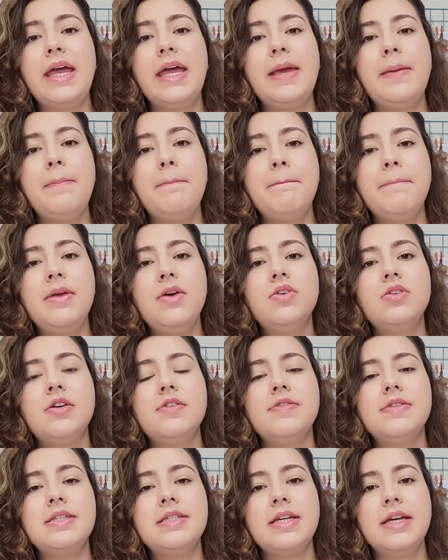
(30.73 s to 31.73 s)
em
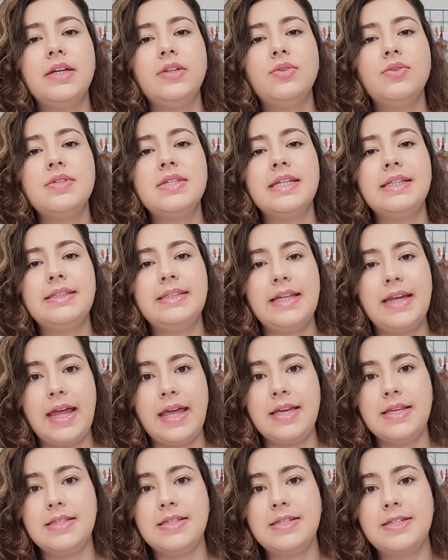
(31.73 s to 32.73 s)

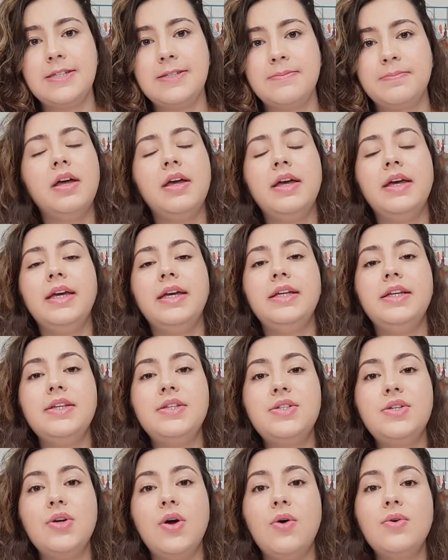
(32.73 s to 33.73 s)
1903.
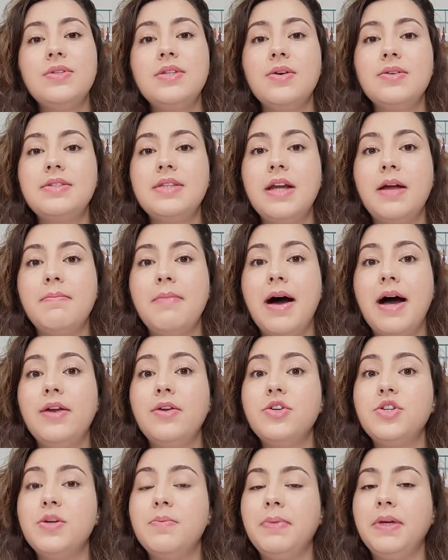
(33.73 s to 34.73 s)
Iniciou seus
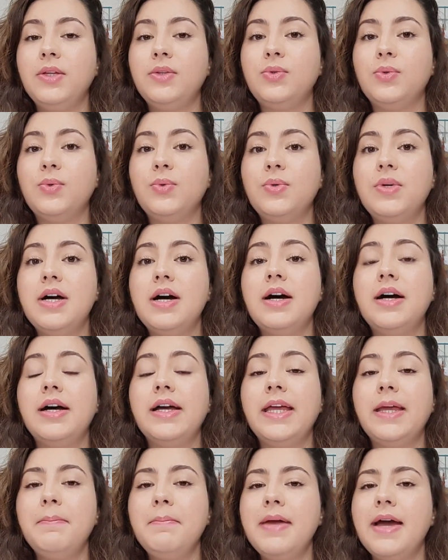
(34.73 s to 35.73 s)
trabalhos de pintura
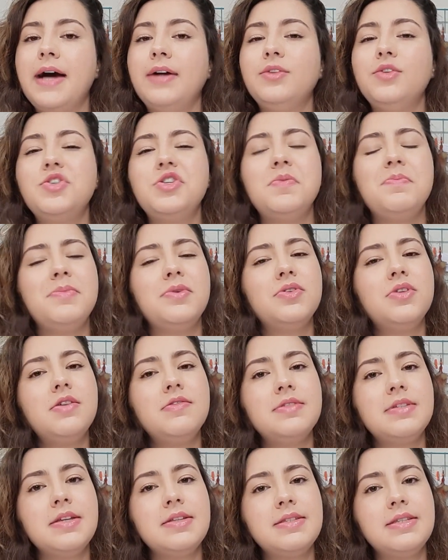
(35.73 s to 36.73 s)
em meados de
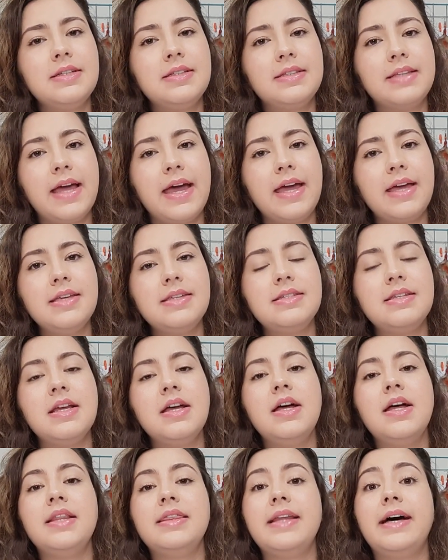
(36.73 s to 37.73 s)
1910
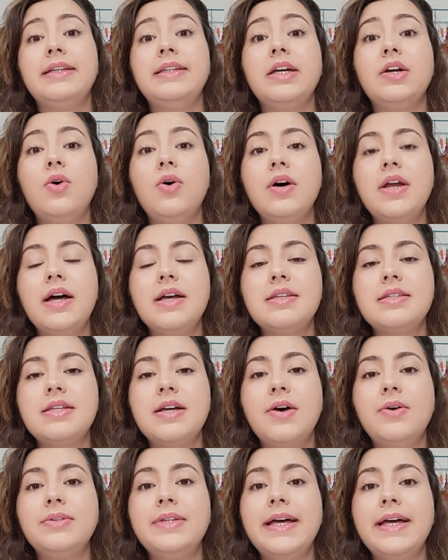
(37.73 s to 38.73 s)
na
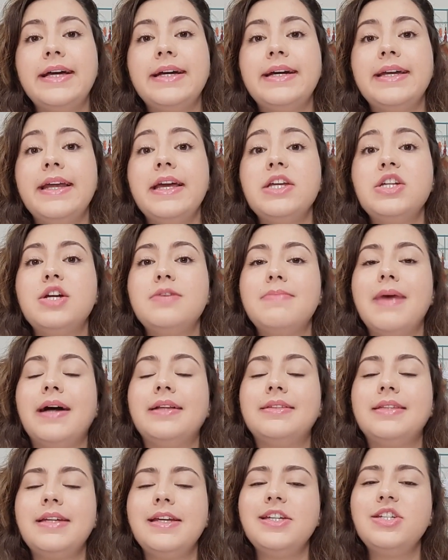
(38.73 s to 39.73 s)
decoração da Igreja
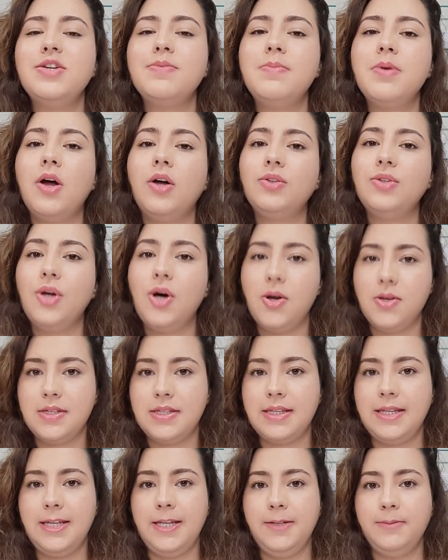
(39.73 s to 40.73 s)
Matriz de
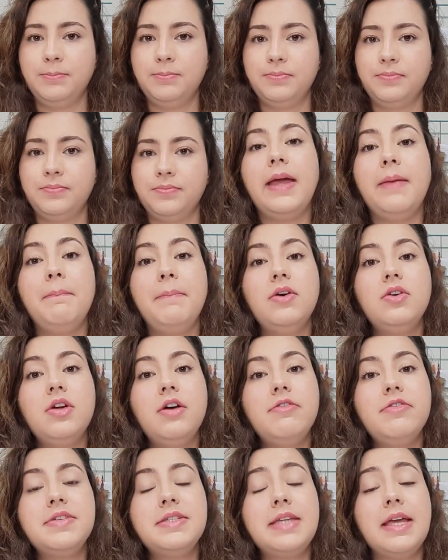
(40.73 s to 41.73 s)
Brodowski. Em
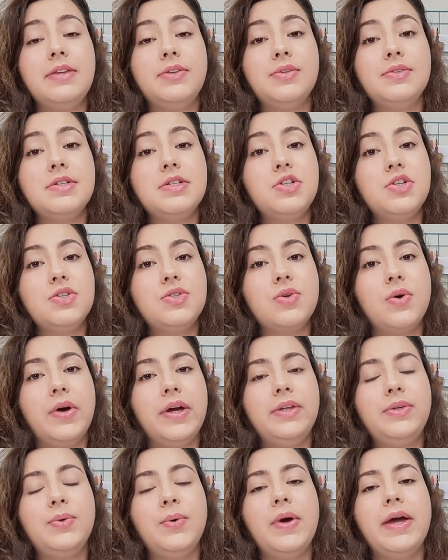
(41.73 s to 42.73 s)

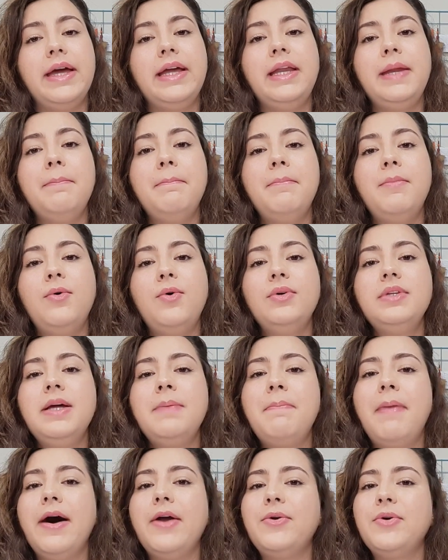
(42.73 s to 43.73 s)
1918, ele muda
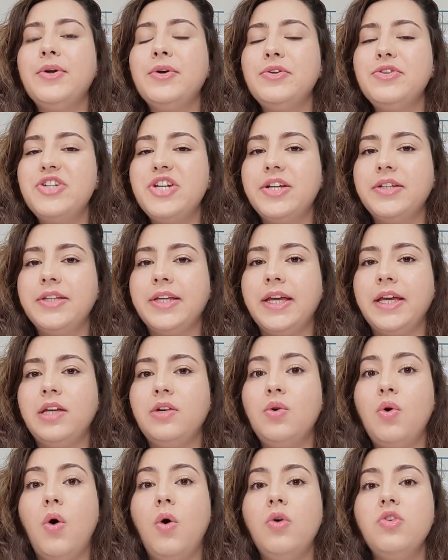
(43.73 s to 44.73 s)
para o Rio de
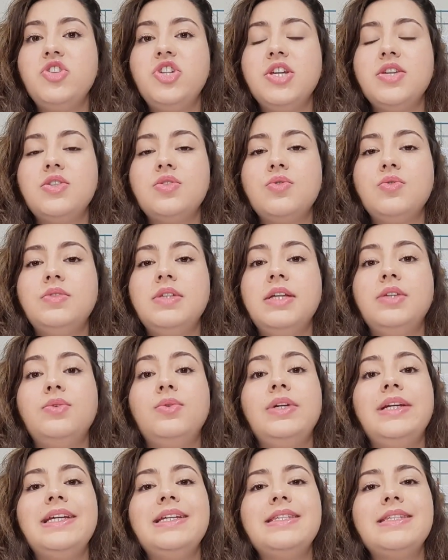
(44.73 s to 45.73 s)
Janeiro, onde estuda
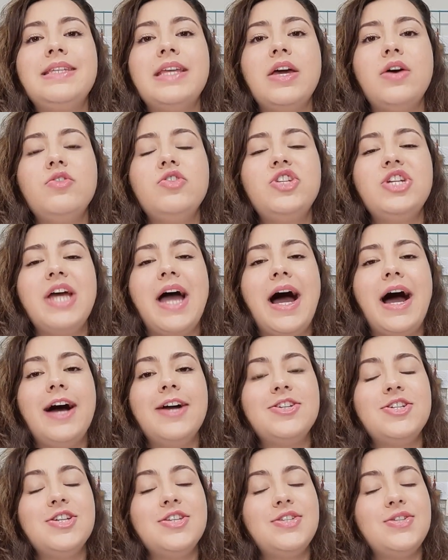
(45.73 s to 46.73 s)
no Liceu de
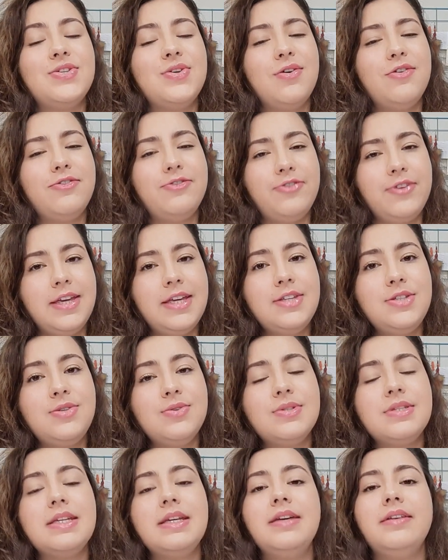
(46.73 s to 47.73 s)
Artes e
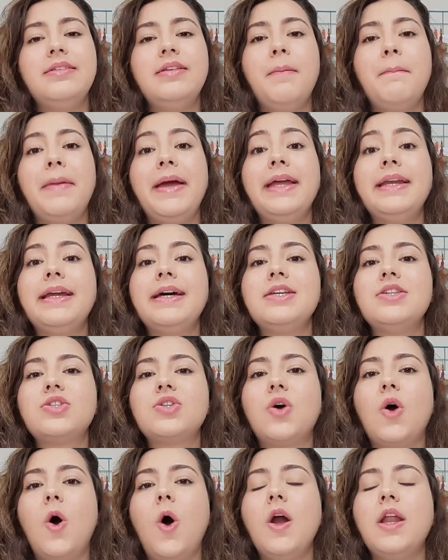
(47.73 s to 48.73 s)
Ofícios e também na
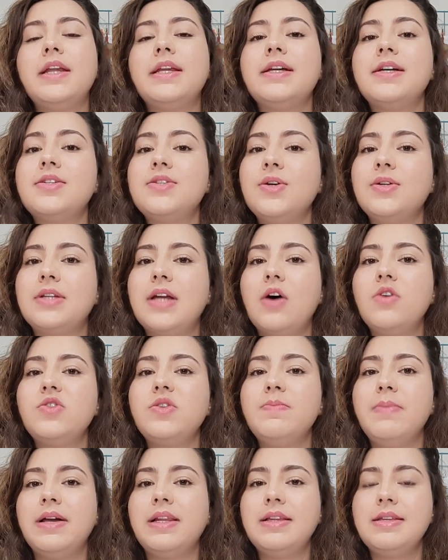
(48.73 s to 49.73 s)
Escola Nacional
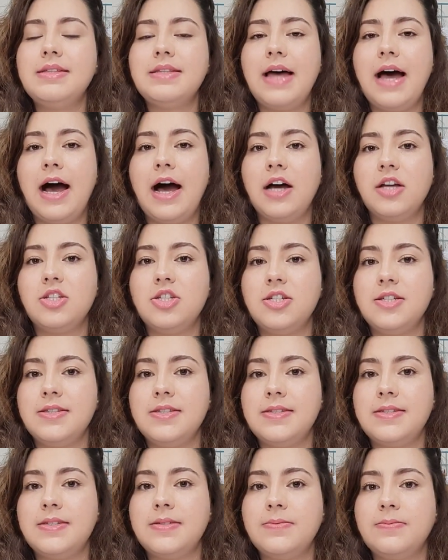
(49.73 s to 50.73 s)
de Belas
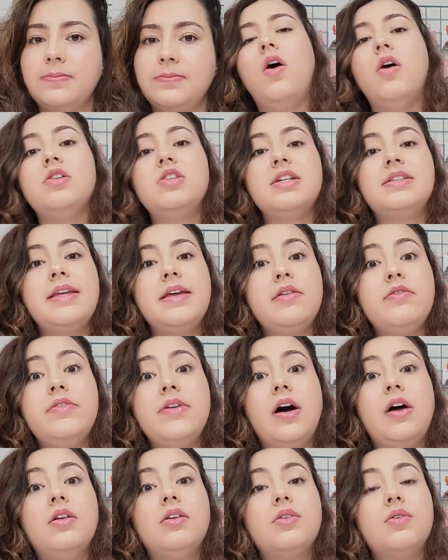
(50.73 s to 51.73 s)
Artes onde teve
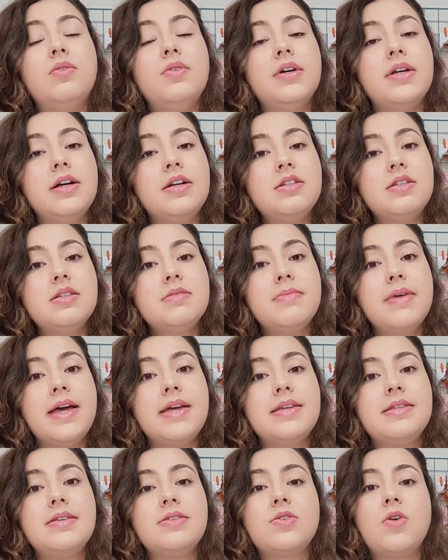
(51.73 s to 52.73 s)
aula com grandes
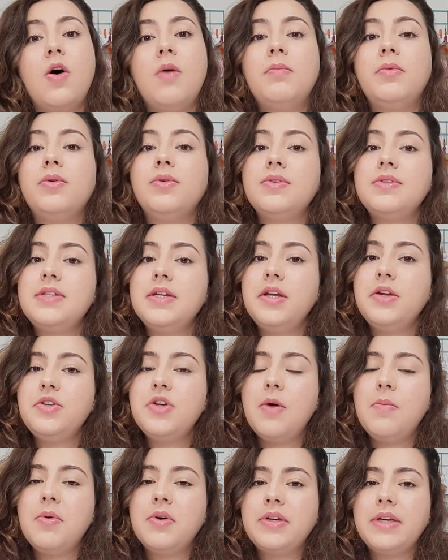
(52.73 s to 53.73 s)
mestres como Lucílio de
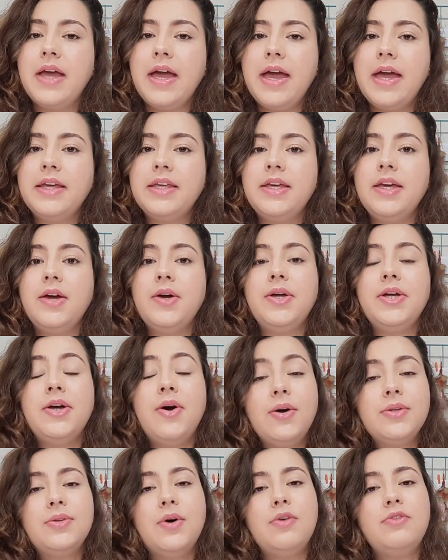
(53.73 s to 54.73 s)
Albuquerque e
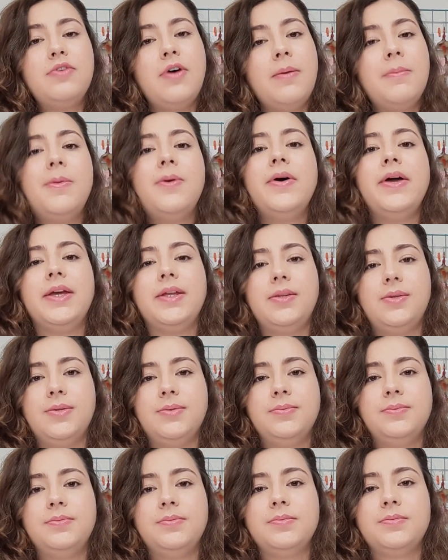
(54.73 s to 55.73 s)
Rodolfo
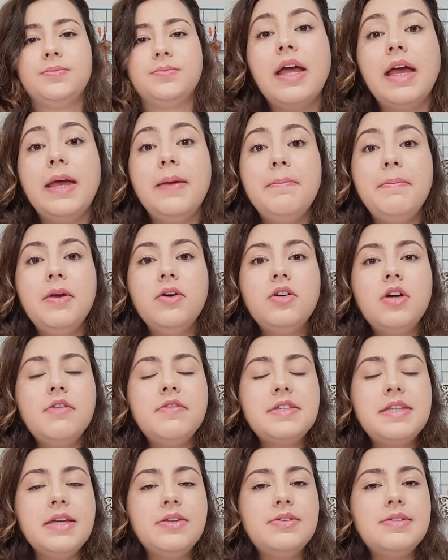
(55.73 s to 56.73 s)
Amoedo. Em
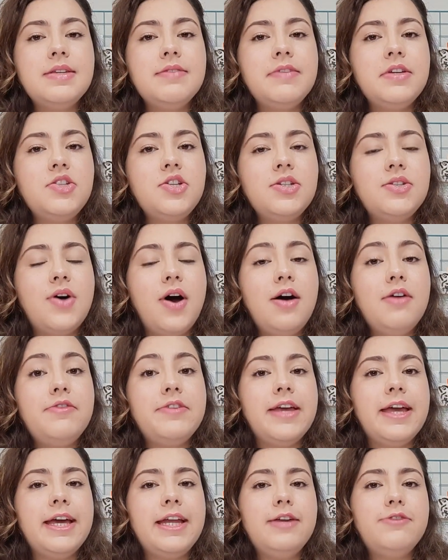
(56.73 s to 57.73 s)

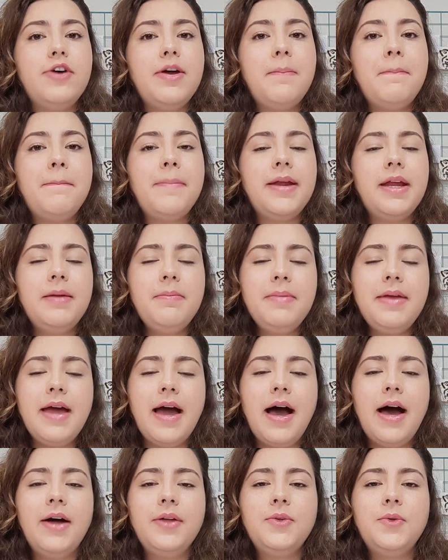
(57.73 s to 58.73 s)
1929, ele foi
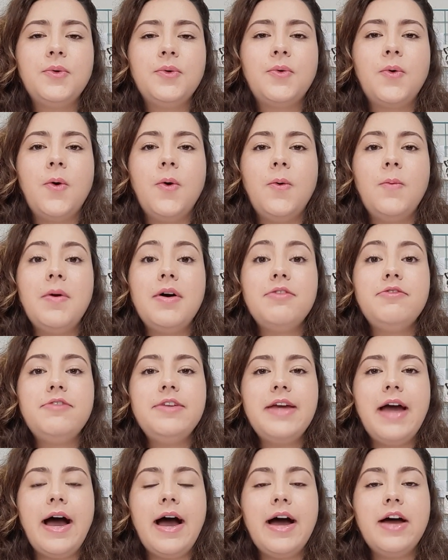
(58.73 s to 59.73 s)
premiado com uma
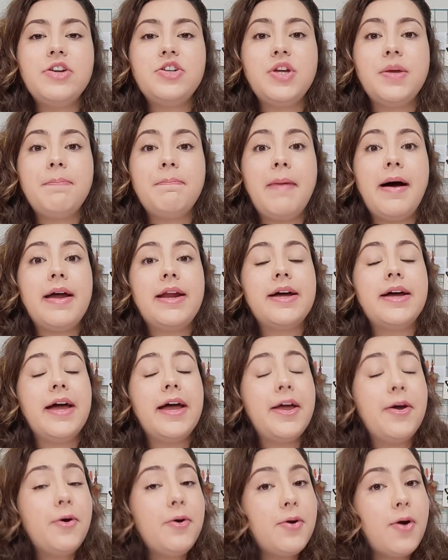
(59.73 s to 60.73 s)
viagem para a
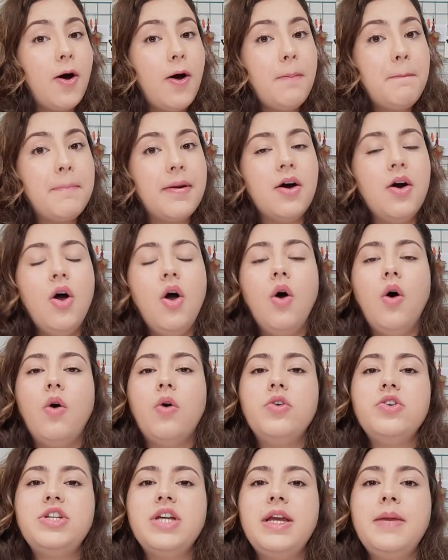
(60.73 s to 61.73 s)
Europa,
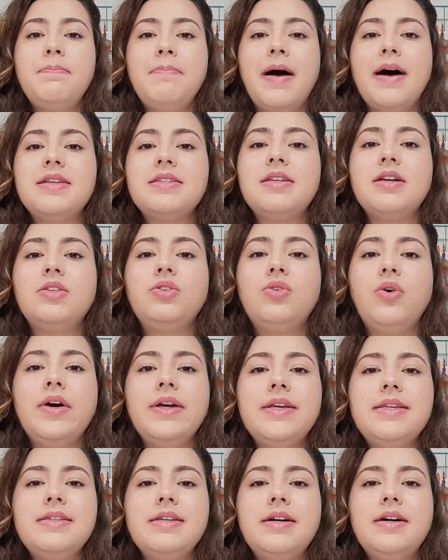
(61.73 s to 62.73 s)
onde ele passa
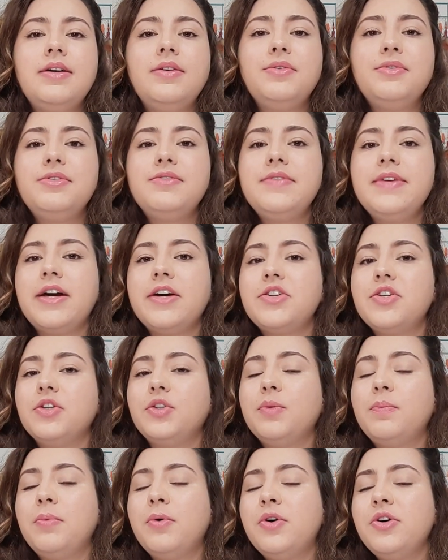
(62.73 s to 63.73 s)
dois anos
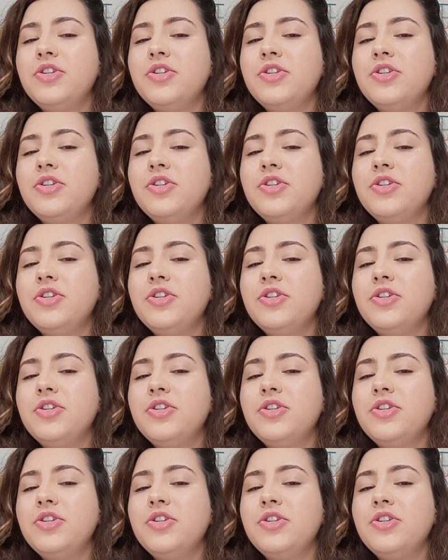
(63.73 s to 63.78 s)
viajando por